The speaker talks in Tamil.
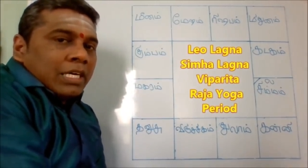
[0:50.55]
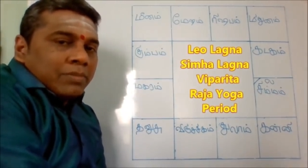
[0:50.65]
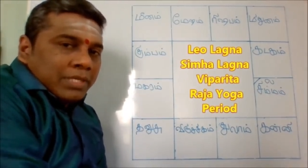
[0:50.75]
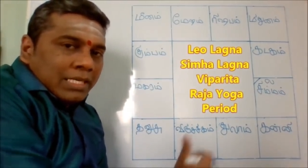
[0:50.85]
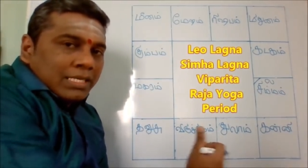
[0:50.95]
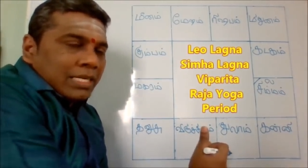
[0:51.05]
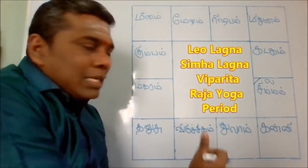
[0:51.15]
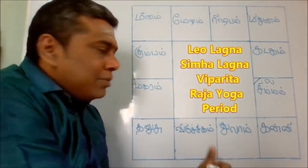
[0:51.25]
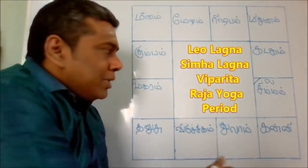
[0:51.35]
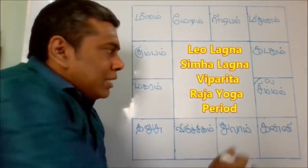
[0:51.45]
அப்ப ஈஸியா
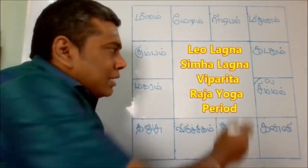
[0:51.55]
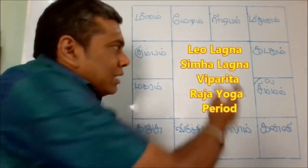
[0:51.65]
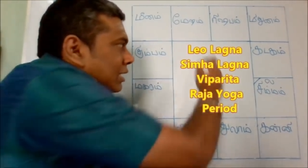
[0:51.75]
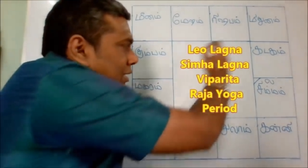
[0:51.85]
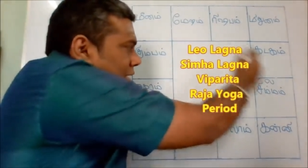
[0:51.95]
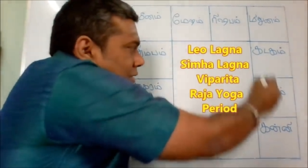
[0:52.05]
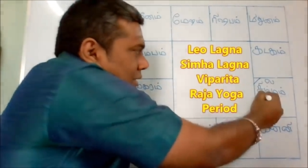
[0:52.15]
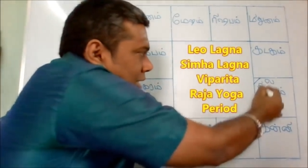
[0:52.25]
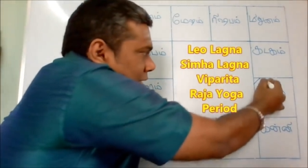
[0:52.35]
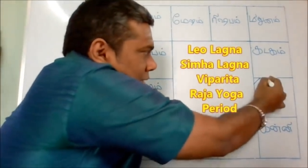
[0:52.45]
கண்டுபிடிக்கிறதுனா
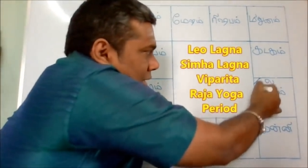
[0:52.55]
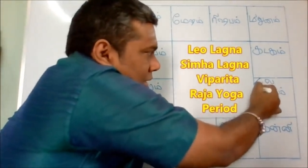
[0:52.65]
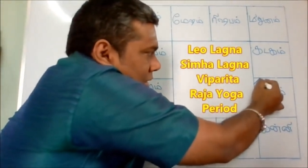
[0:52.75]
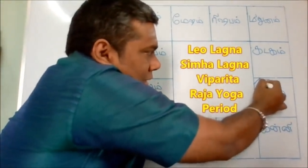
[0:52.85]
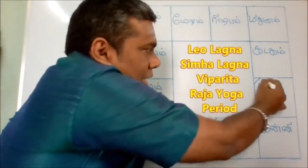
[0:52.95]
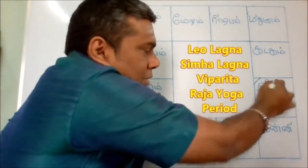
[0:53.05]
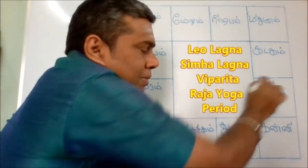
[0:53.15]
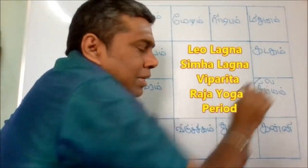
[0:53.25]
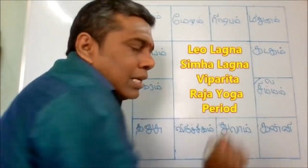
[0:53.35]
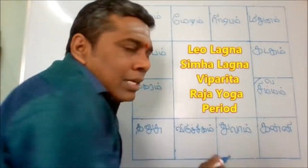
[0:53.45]
ராசி கட்டத்துல இந்த
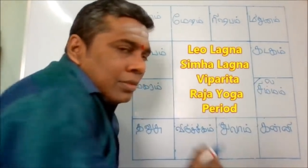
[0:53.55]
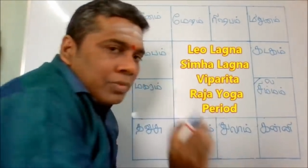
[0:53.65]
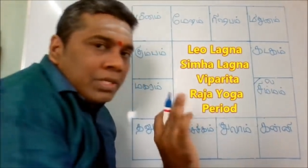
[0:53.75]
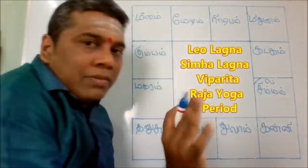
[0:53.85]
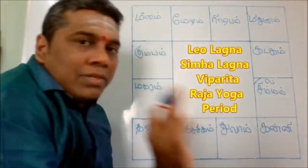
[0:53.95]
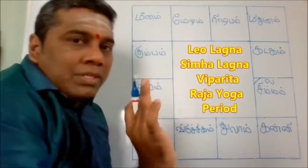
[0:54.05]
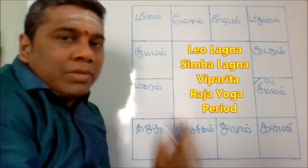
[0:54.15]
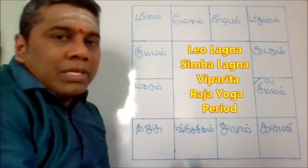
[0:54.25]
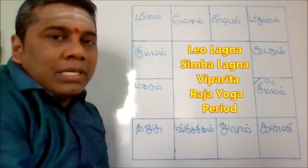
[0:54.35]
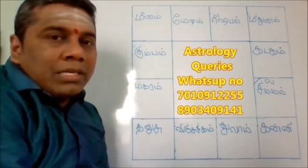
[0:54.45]
கிராஸ் பண்ணி லான்னு போட்டாவே
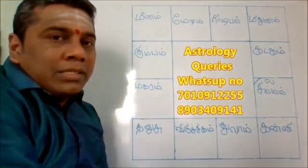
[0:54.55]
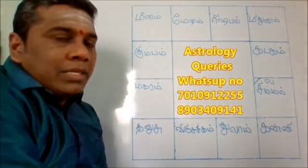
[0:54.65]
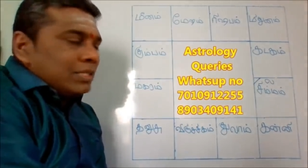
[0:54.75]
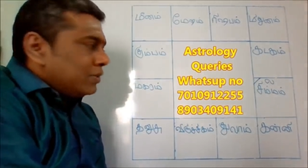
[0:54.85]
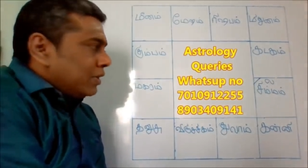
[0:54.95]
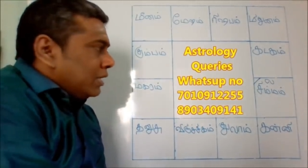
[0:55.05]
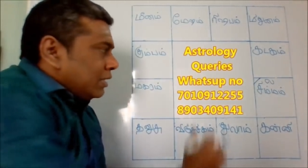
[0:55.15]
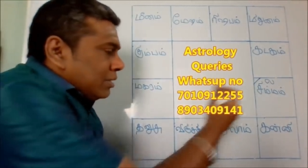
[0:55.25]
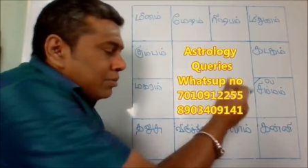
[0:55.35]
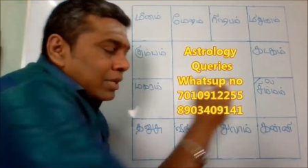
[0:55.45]
சிம்ம லக்னம் தெரிஞ்சுக்கோங்க
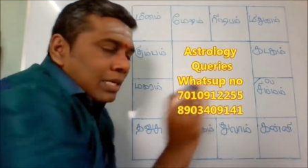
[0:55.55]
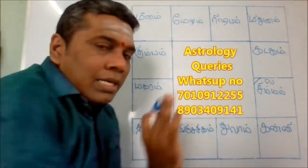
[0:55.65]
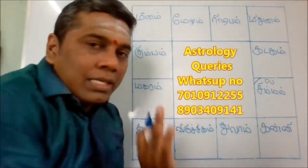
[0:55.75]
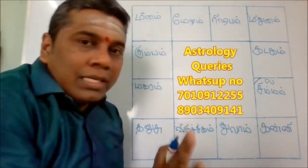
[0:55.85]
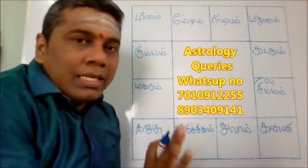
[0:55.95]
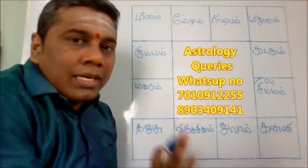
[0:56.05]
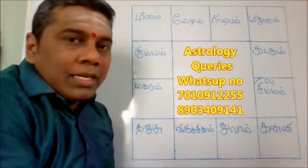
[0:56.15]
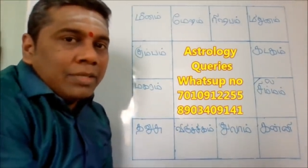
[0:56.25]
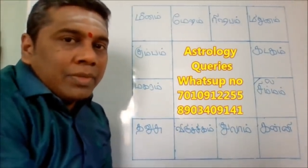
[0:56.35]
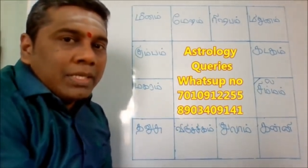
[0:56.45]
இந்த சிம்ம லக்னத்துக்கு
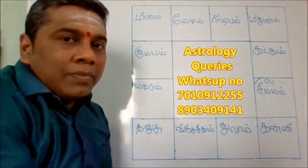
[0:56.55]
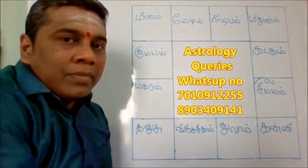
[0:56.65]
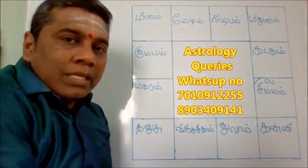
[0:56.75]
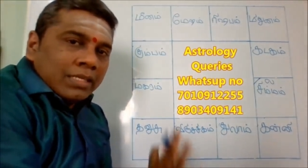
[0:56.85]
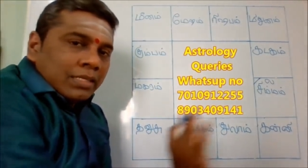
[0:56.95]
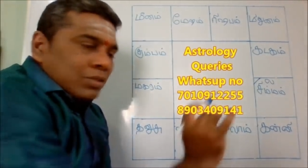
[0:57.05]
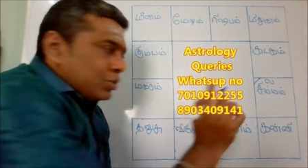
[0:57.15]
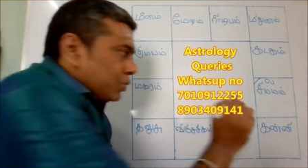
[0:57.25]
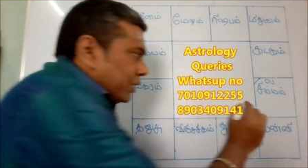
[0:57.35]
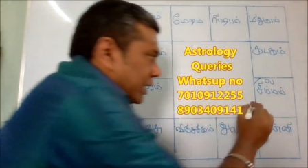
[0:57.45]
யார் அதிபதி
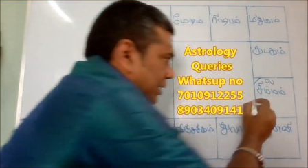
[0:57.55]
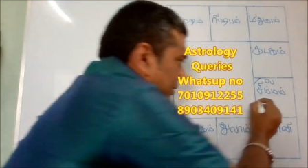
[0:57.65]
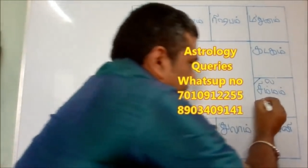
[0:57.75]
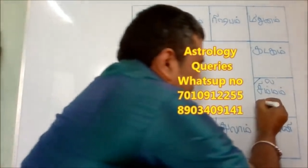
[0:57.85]
சூரியன்